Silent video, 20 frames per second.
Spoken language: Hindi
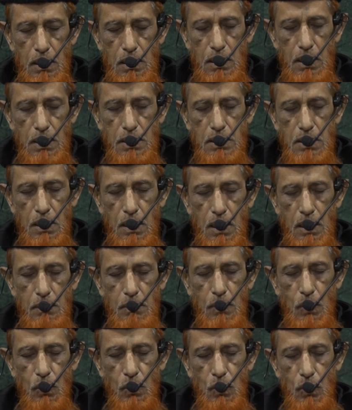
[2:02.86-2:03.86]
एक जगह
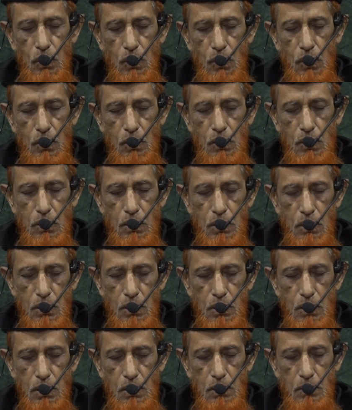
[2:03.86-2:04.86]
में उनको
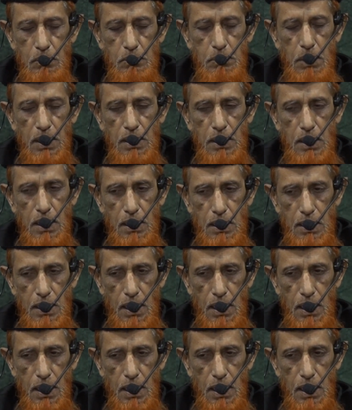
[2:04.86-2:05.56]
बंद कर